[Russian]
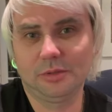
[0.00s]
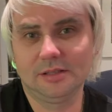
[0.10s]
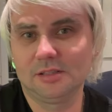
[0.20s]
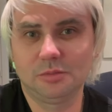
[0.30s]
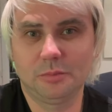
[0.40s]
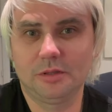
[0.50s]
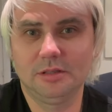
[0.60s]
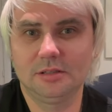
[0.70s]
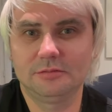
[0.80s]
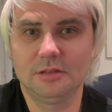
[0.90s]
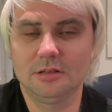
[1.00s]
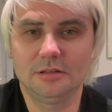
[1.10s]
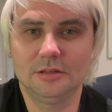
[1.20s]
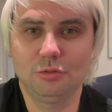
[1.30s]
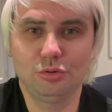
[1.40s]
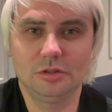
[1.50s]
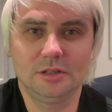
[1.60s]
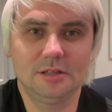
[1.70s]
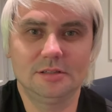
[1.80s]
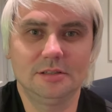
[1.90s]
И, в принципе, подъезд выглядит не
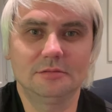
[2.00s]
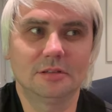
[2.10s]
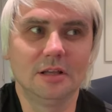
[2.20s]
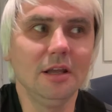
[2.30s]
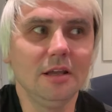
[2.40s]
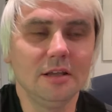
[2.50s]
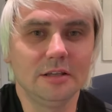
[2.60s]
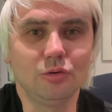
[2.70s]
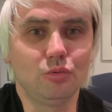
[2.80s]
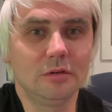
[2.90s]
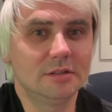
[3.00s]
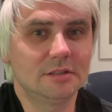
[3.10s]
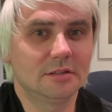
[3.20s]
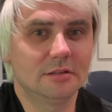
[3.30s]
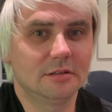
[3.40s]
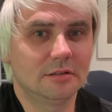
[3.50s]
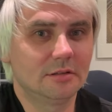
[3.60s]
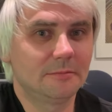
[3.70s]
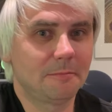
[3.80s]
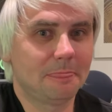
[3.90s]
очень красиво. И улица,
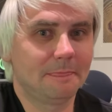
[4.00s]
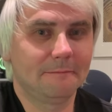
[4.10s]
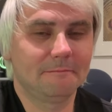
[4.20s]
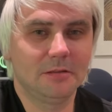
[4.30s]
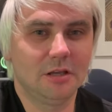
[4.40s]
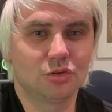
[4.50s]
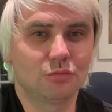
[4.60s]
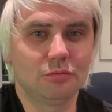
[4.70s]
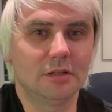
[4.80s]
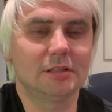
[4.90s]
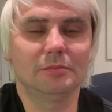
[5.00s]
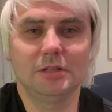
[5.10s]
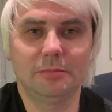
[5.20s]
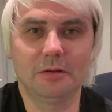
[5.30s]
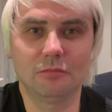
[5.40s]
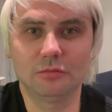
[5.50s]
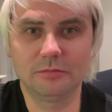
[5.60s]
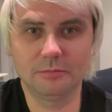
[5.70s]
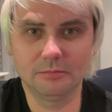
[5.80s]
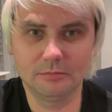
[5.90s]
э, я живу, на самом деле, прям
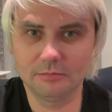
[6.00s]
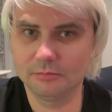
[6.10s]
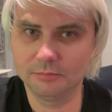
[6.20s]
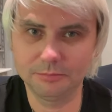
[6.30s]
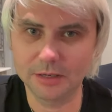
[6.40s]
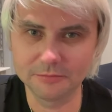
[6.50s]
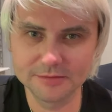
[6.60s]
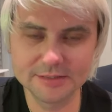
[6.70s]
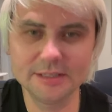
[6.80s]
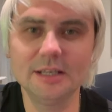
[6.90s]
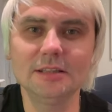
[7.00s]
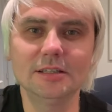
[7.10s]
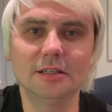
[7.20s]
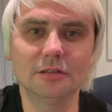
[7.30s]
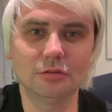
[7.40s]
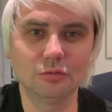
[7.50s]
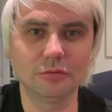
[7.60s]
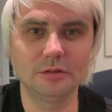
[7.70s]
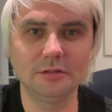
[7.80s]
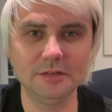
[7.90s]
вот прям в центре, но
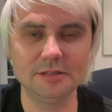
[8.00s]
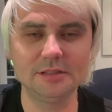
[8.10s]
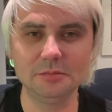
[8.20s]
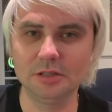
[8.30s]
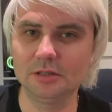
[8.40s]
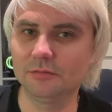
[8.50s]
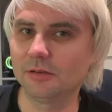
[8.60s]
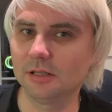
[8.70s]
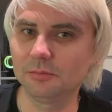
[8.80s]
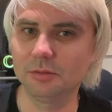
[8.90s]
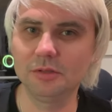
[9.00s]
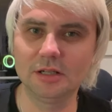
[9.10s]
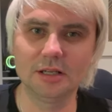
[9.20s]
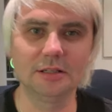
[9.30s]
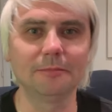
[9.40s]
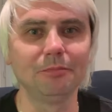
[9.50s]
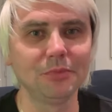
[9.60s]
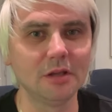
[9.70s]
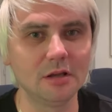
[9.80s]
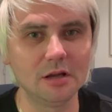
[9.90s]
ну вот 200 метров от променады